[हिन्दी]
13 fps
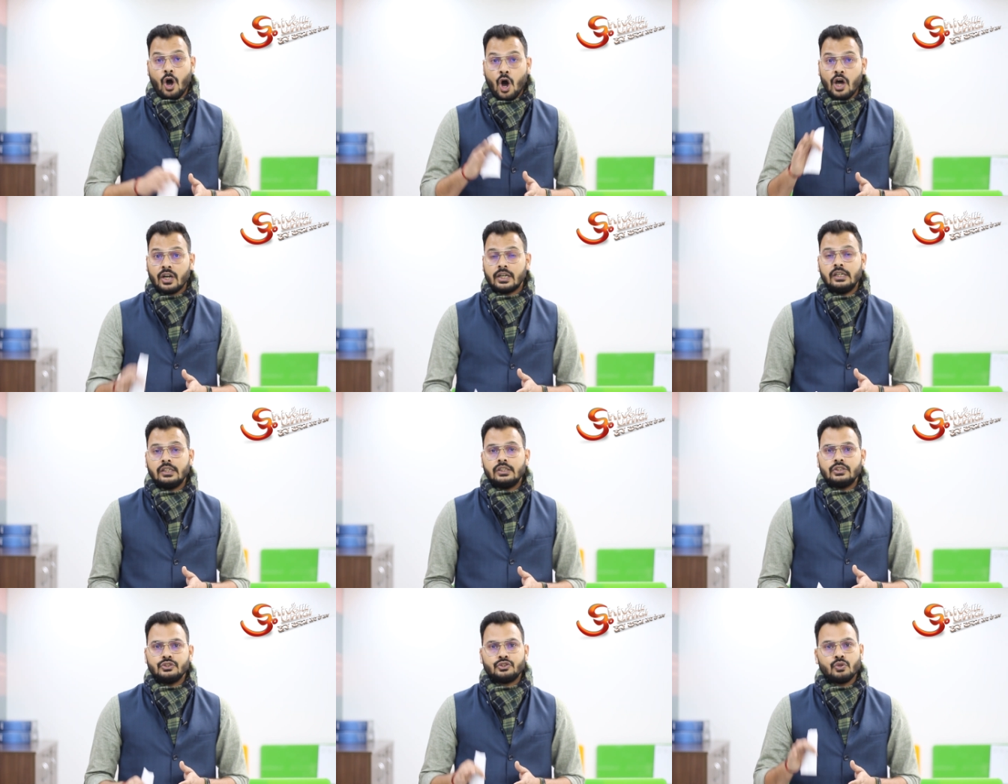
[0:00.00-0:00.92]

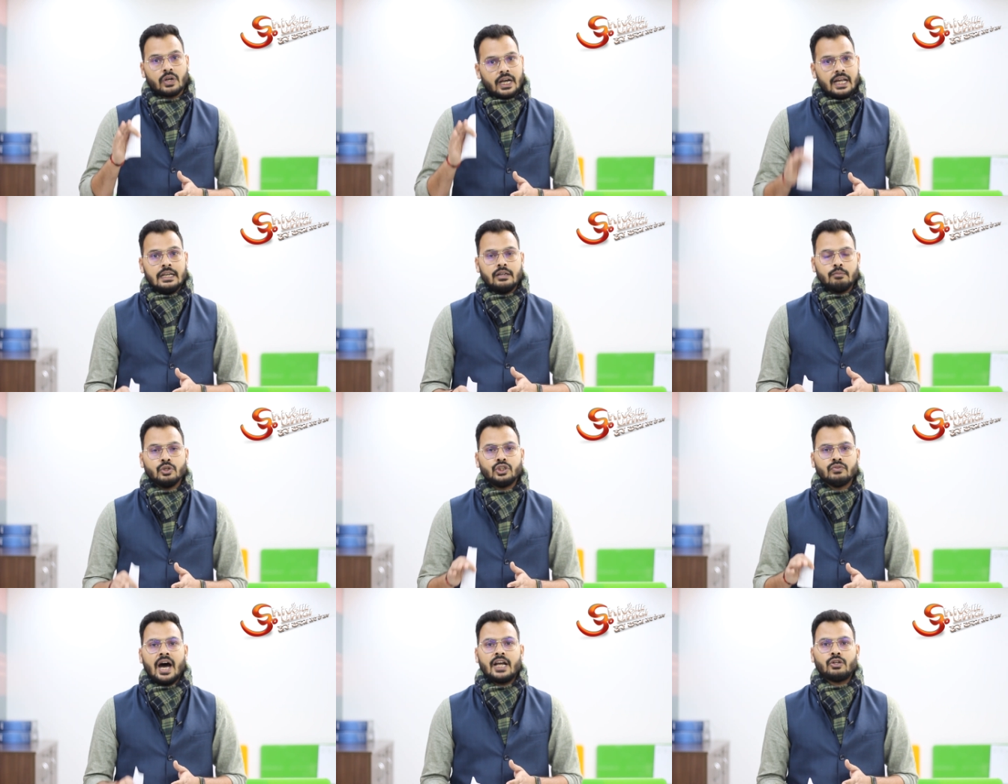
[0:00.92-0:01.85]
और जो कल
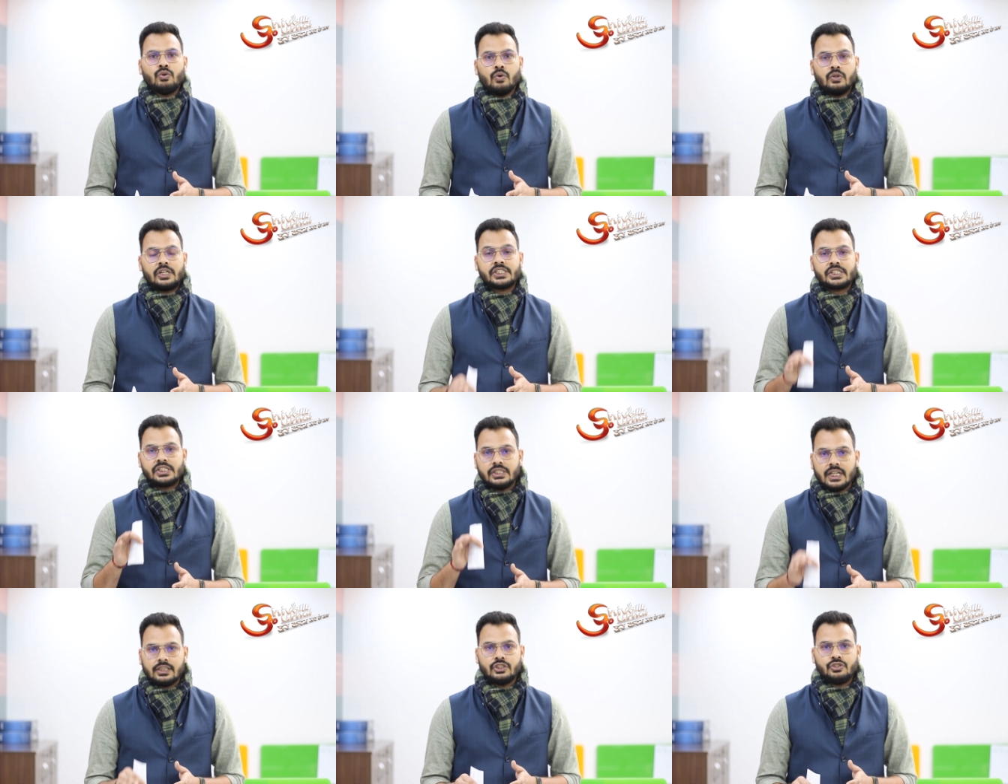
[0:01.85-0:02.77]
बुधवार को
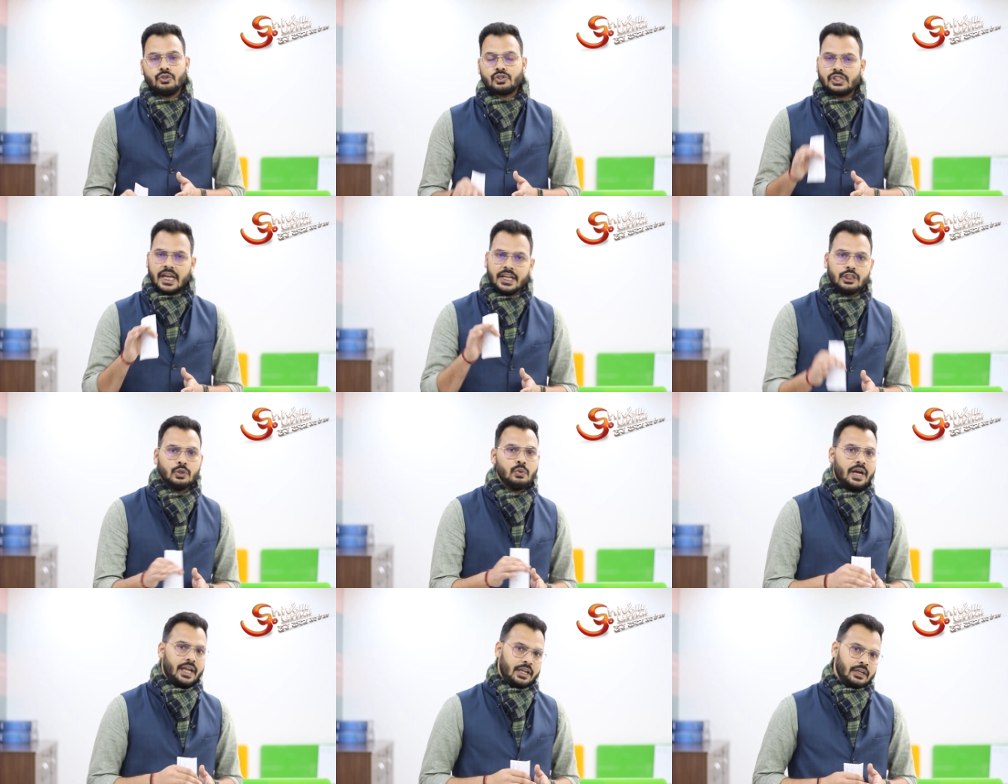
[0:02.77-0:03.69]
कृष्ण दत्त जो शहीद
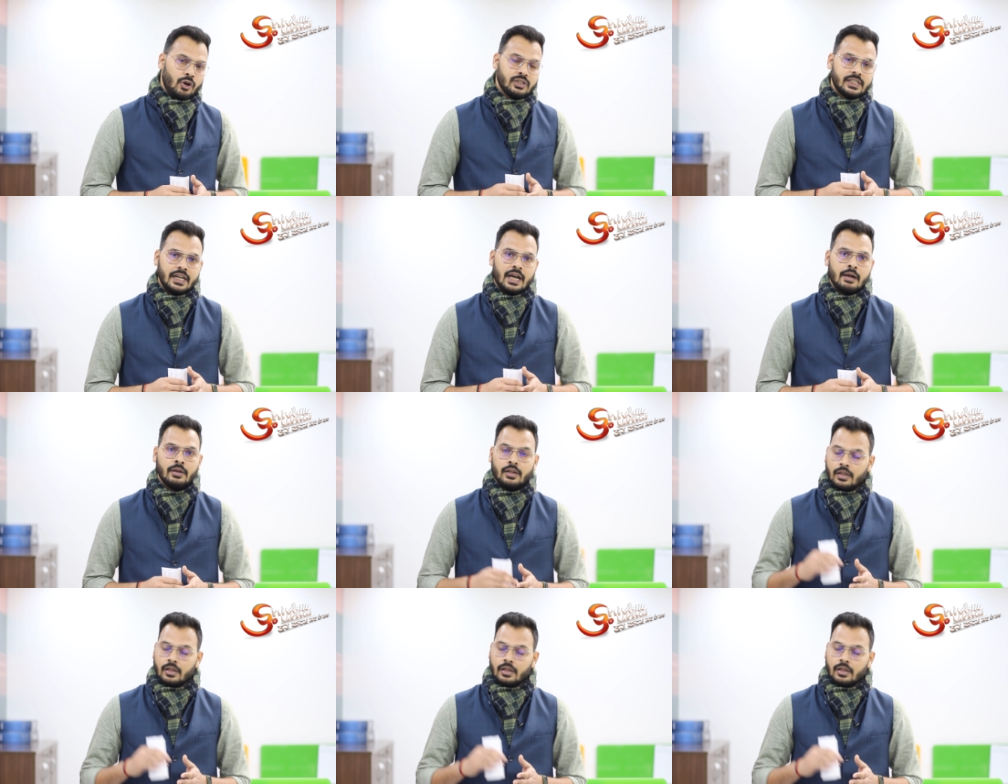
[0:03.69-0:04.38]
हुए हैं नौसेना